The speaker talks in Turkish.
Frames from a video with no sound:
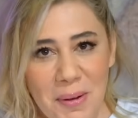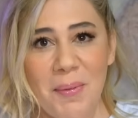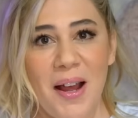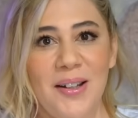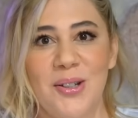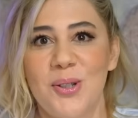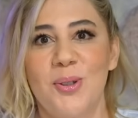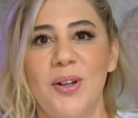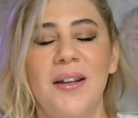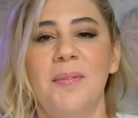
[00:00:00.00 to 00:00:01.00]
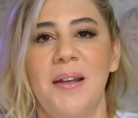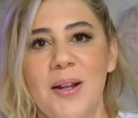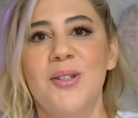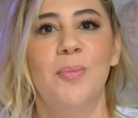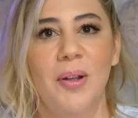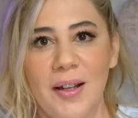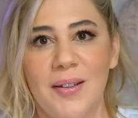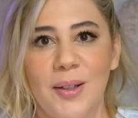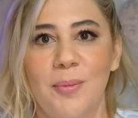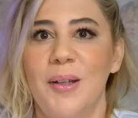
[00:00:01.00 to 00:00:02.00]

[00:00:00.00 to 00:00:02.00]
bir bilmeyenler için söyleyelim kendisi Malatyalı.